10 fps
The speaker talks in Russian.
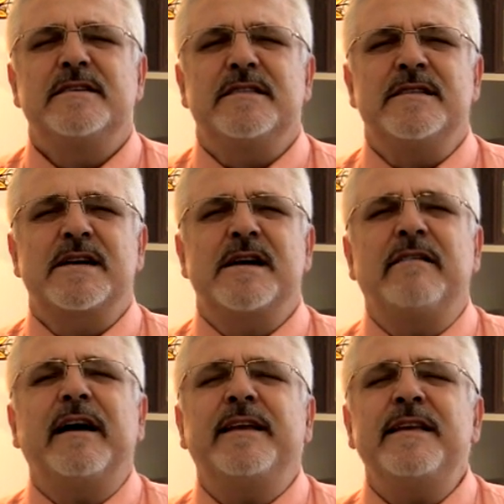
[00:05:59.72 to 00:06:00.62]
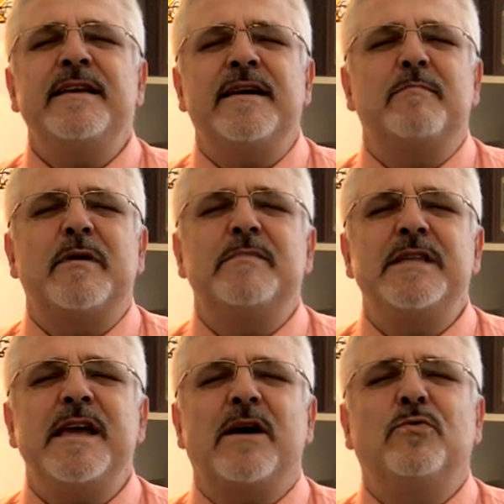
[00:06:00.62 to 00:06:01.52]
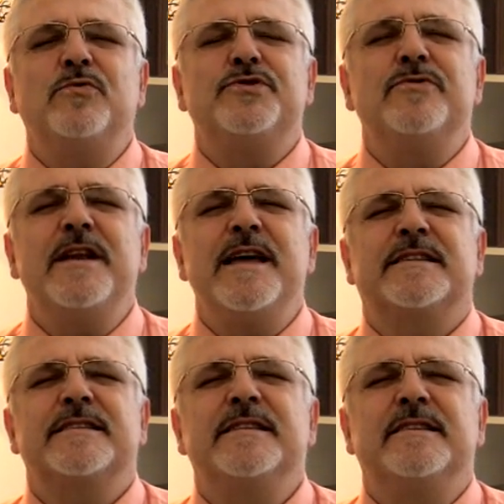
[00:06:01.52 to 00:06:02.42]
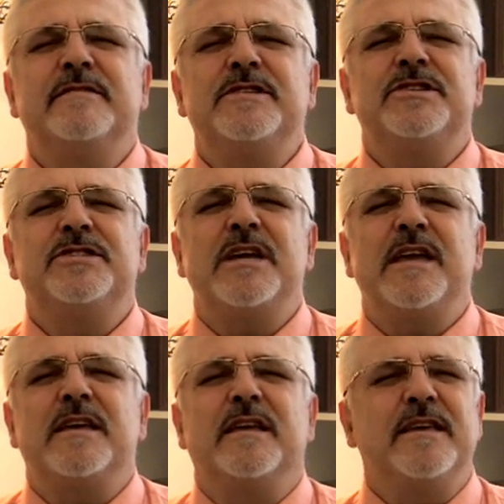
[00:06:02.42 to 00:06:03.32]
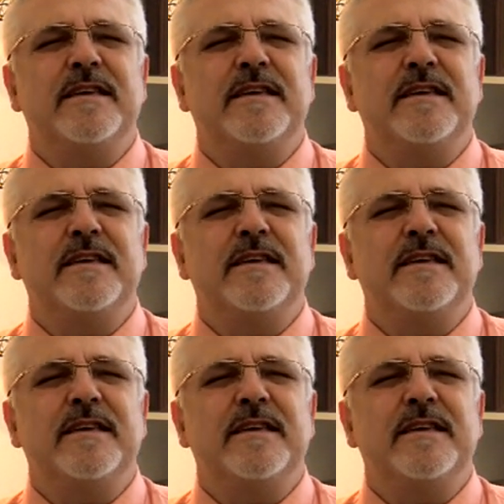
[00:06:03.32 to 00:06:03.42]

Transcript: Наговори обо мне кучу лесных вещей, и